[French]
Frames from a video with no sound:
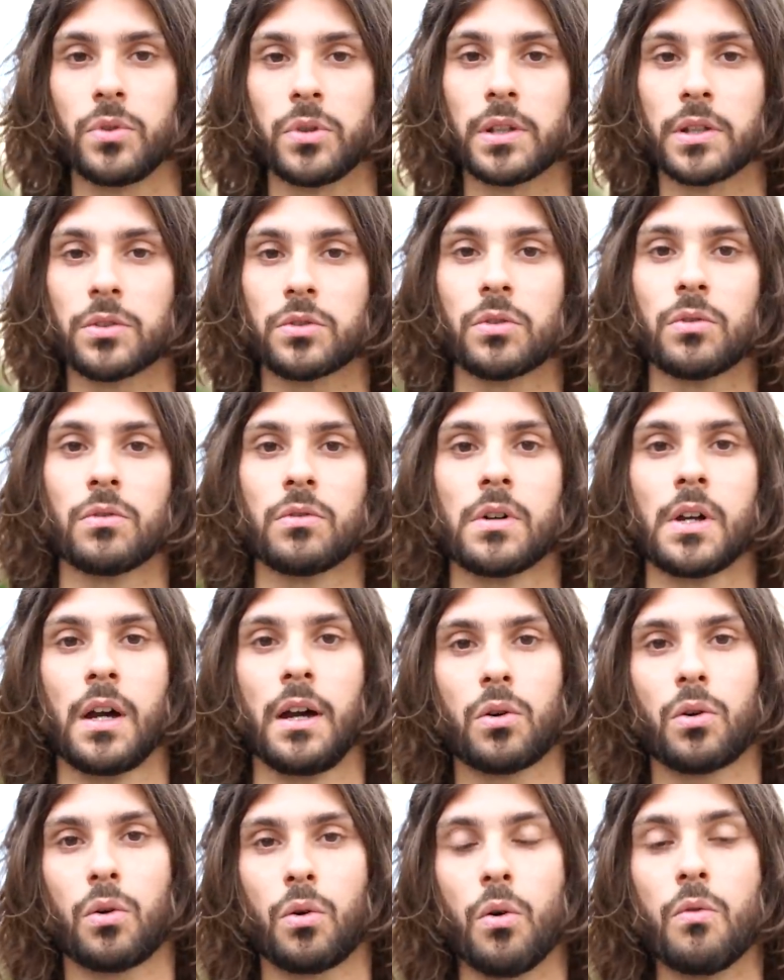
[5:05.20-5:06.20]
de questions,
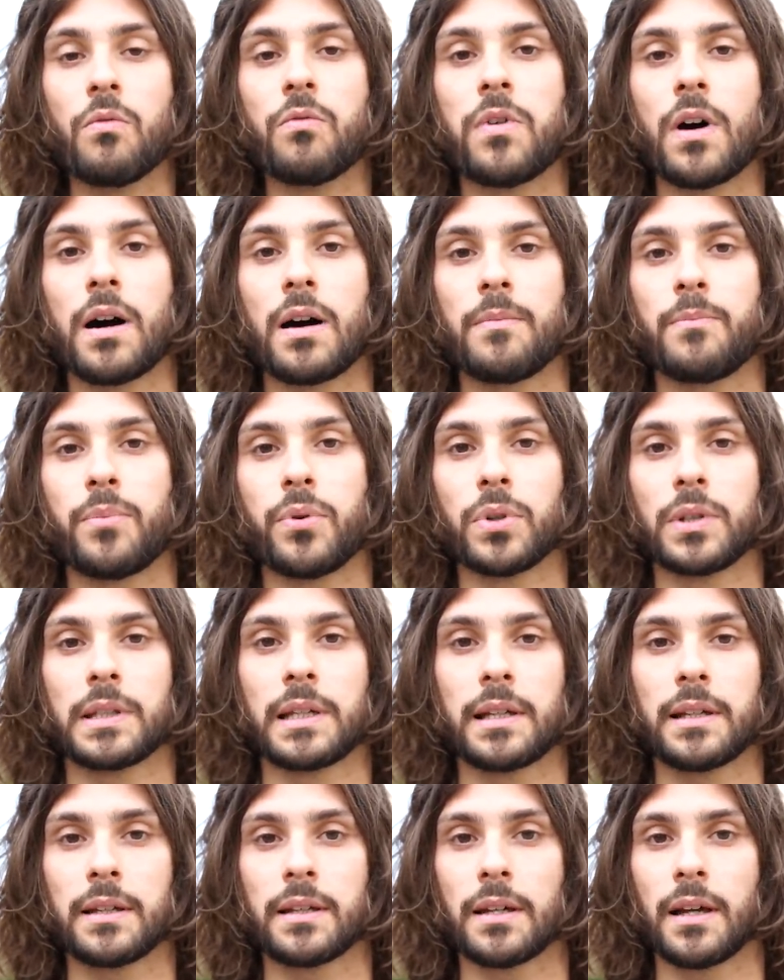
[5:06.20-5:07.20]
qu'on va
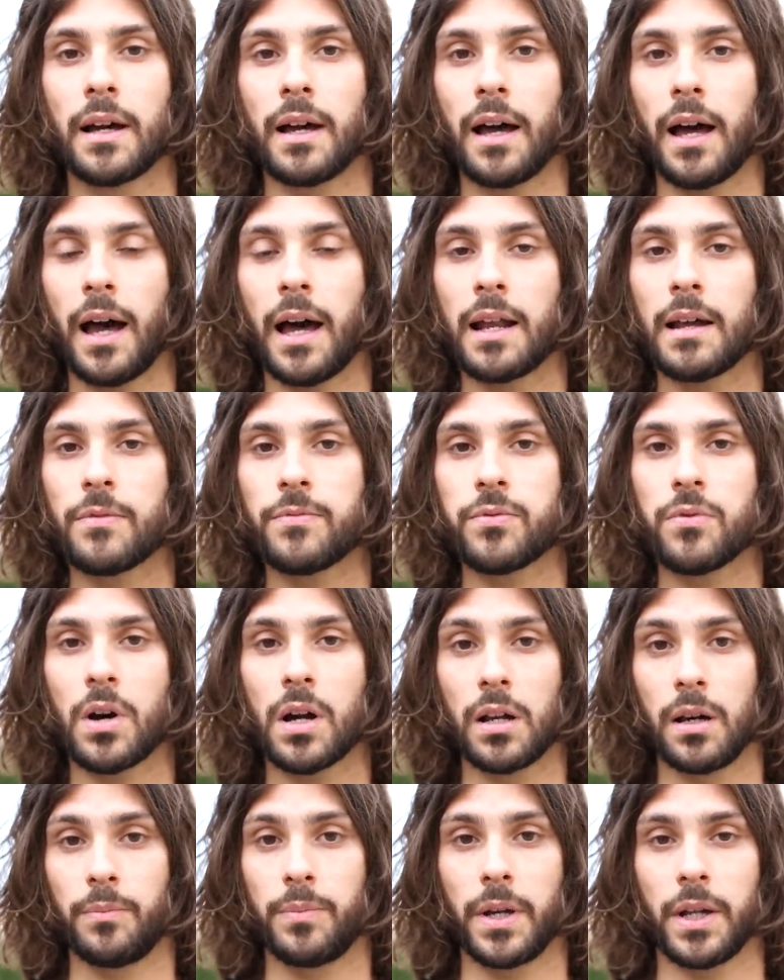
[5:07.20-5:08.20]
poser à la
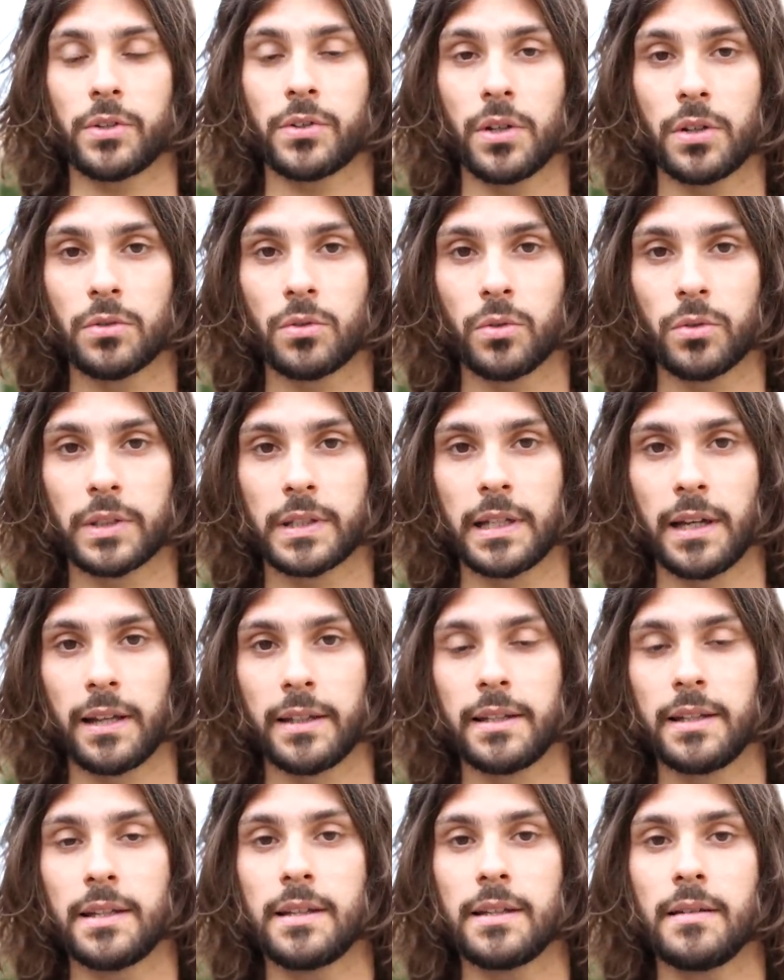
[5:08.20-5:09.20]
fois à la personne
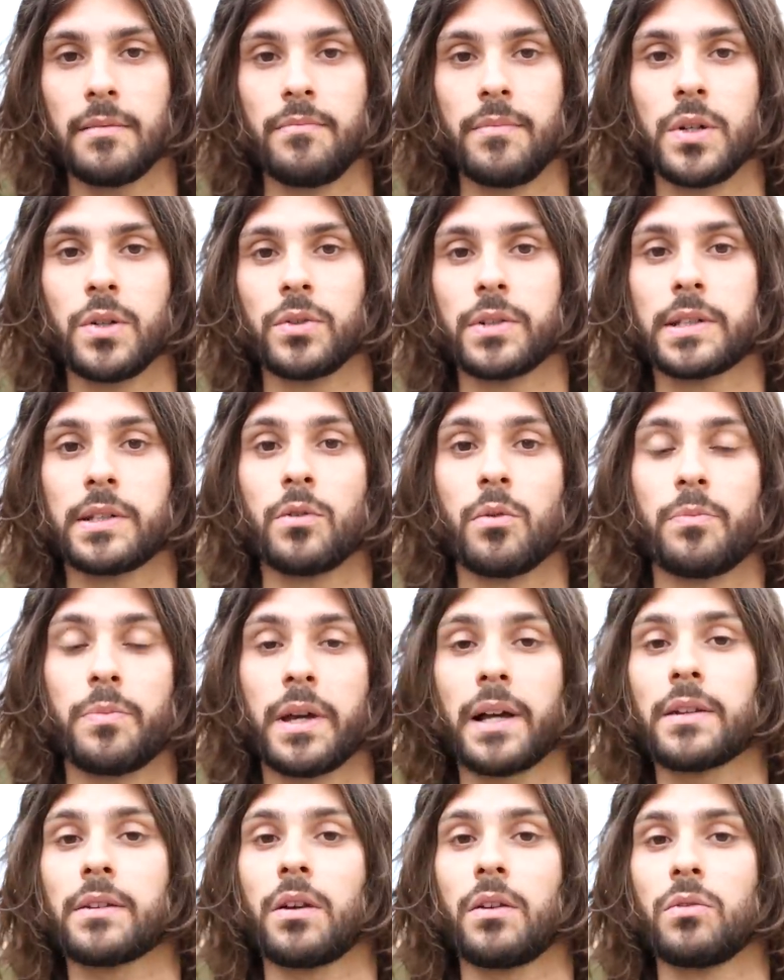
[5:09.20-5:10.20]
concernée, mais aussi aux
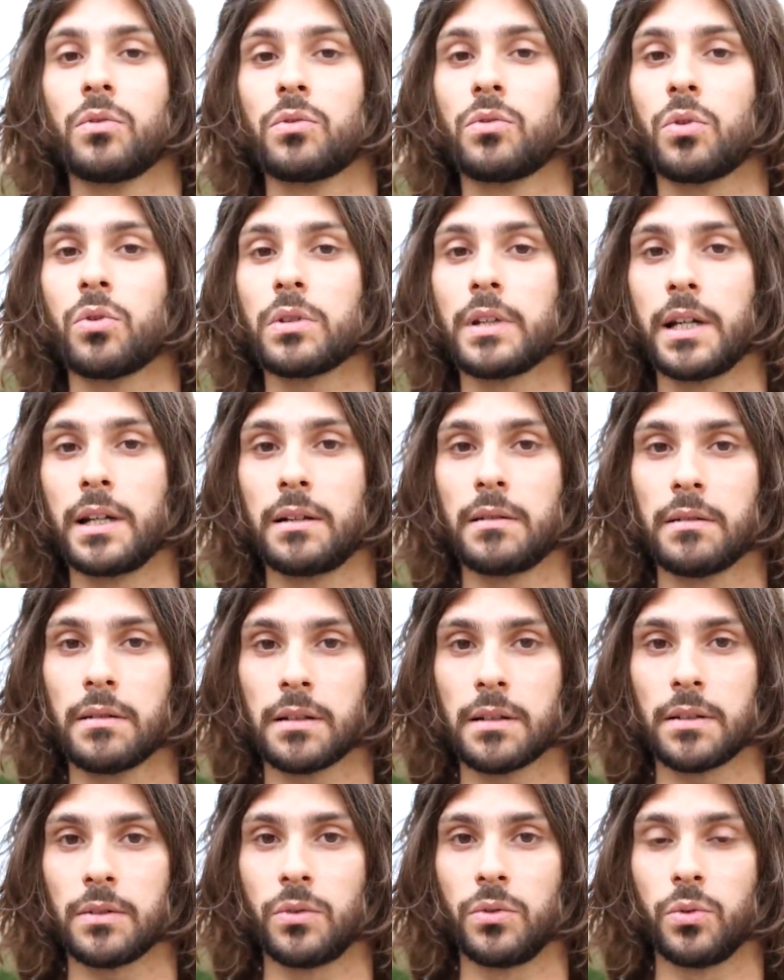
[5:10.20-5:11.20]
personnes autour d'elle.
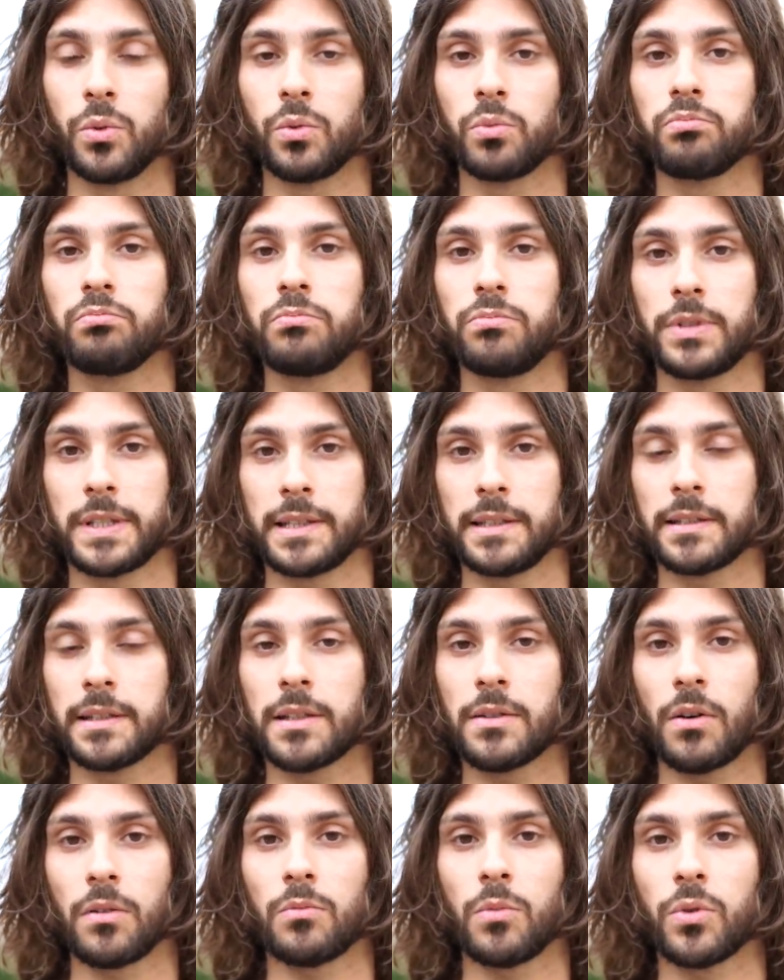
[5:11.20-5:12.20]
Donc si
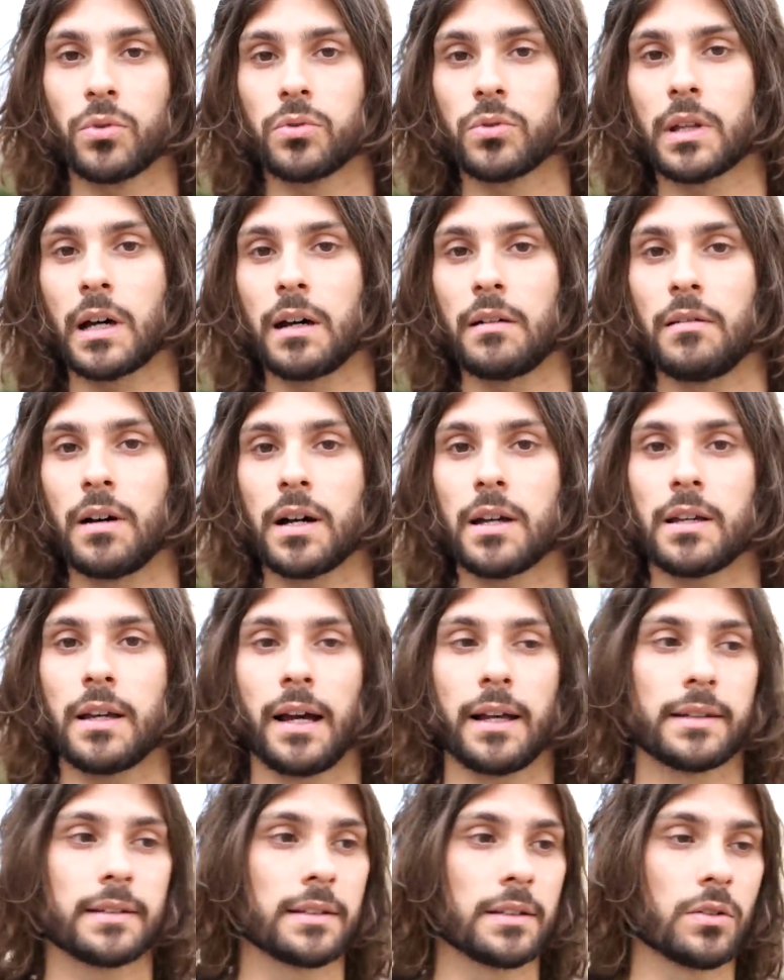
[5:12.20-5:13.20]
c'est dans le monde du travail,
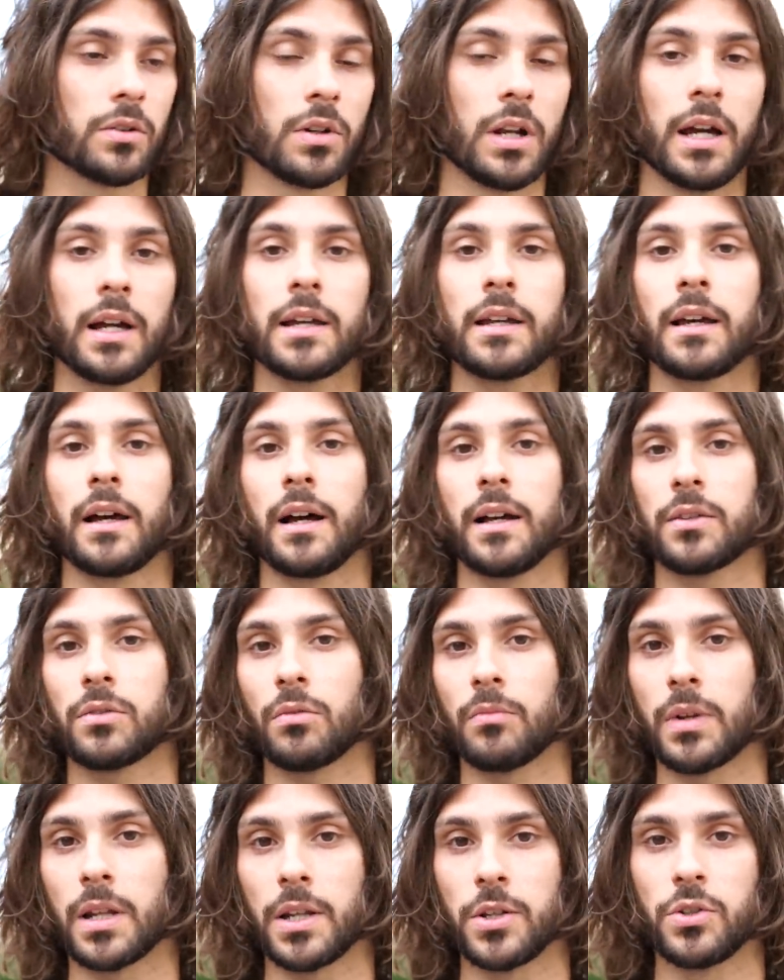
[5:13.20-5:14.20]
à ses collègues, à
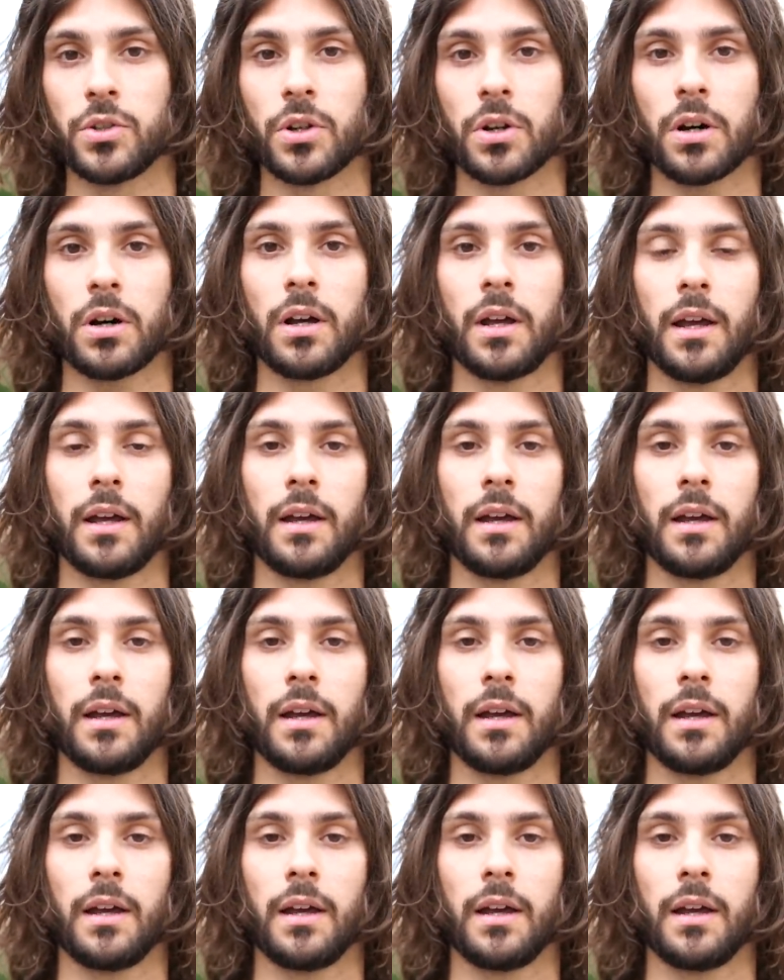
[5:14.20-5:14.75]
son manager,